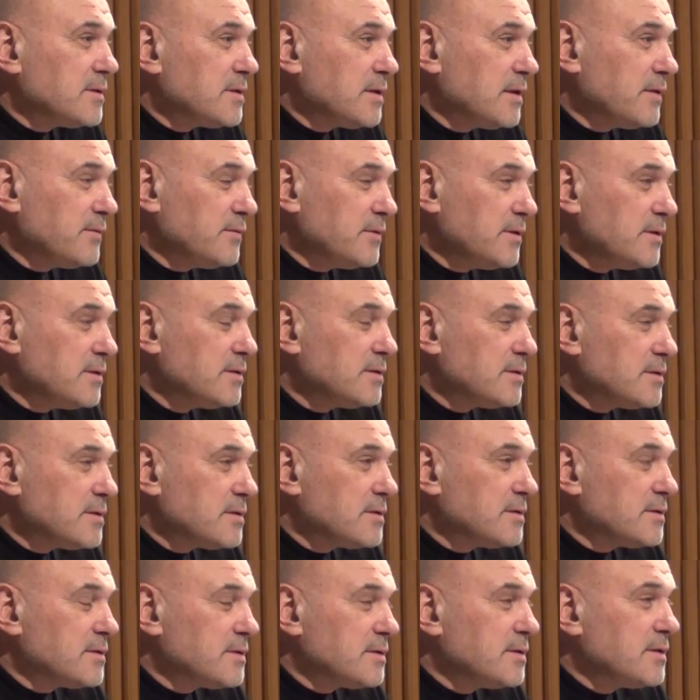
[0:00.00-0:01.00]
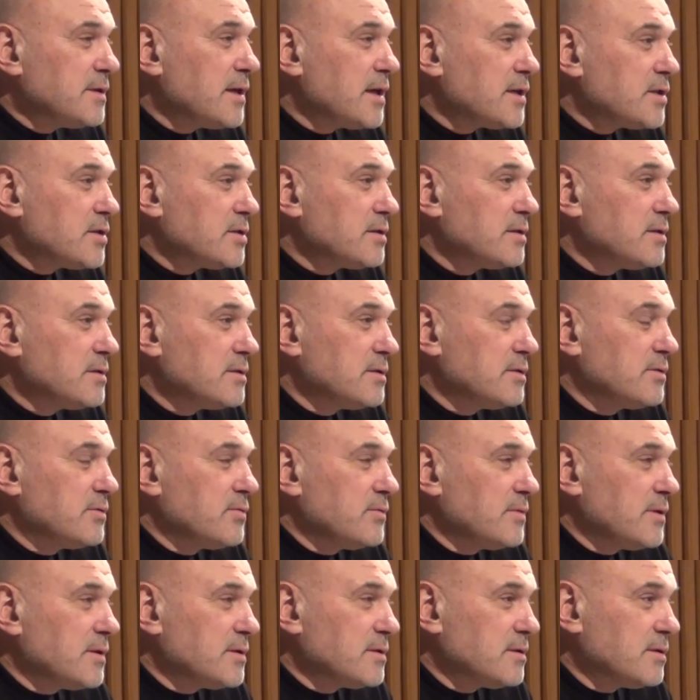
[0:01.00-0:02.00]
сравнить с нашей
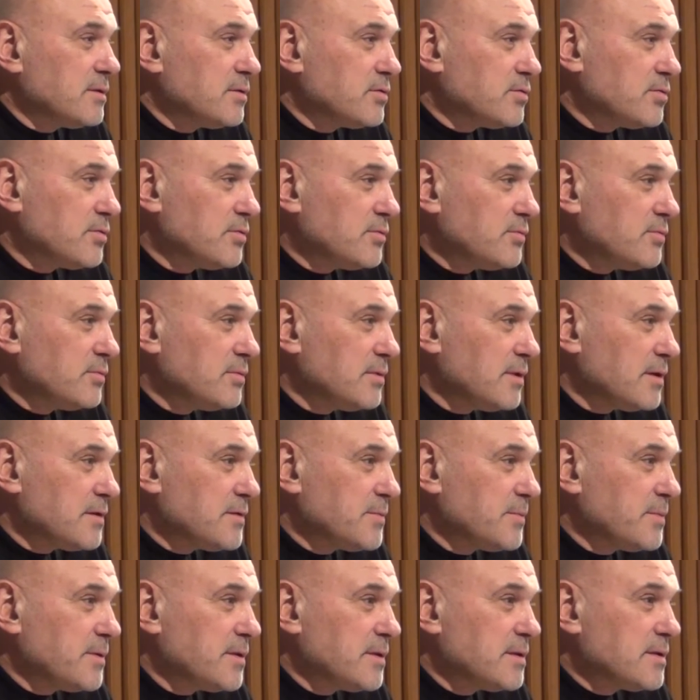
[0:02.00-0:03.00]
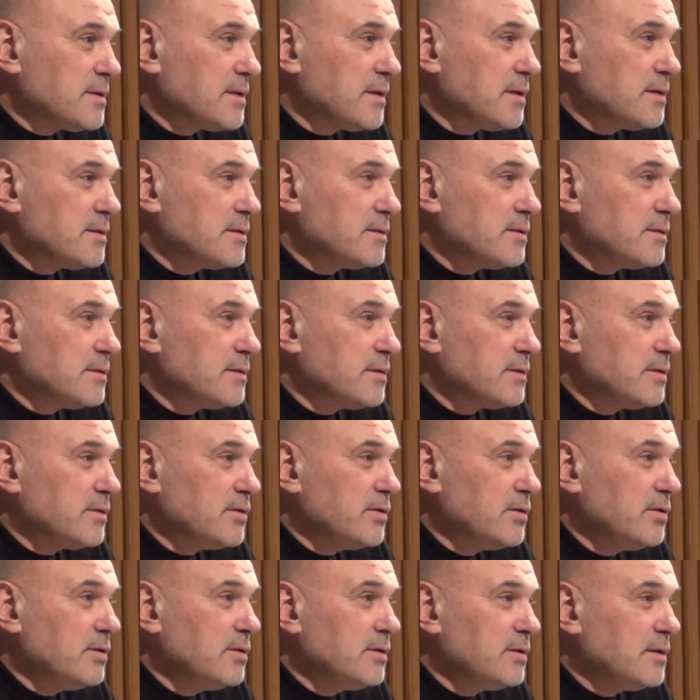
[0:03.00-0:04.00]
ситуацией, что у нас происходило.
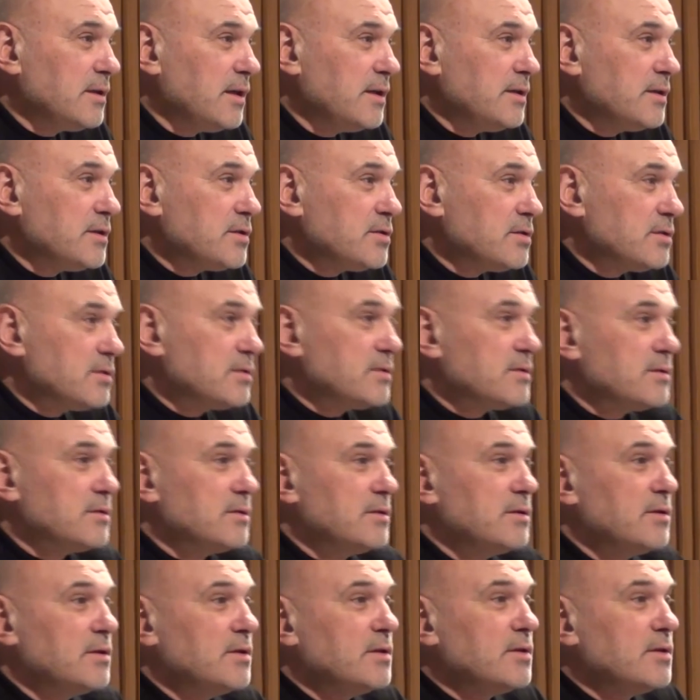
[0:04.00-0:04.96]
И, конечно же,